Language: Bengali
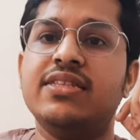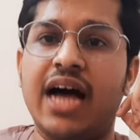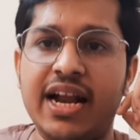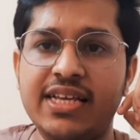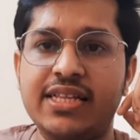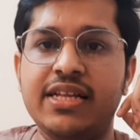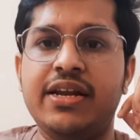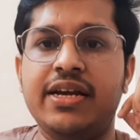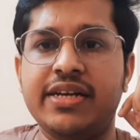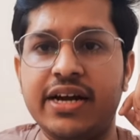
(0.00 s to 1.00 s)
তারা যাতে
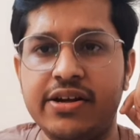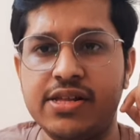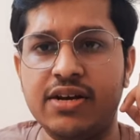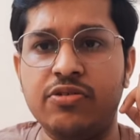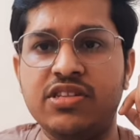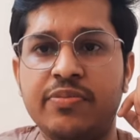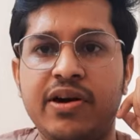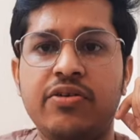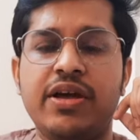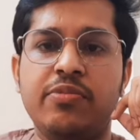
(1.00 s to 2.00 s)
ঠিকঠাক রেজাল্ট করতে
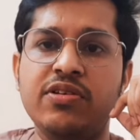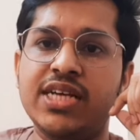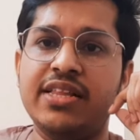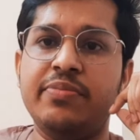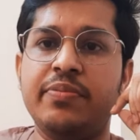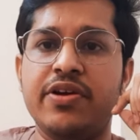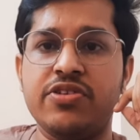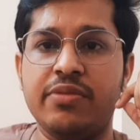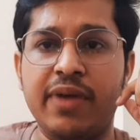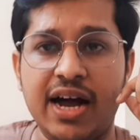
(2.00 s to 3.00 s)
পারো এবং যাদের
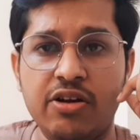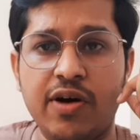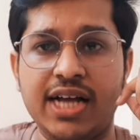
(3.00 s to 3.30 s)
প্রিপারেশান ভালো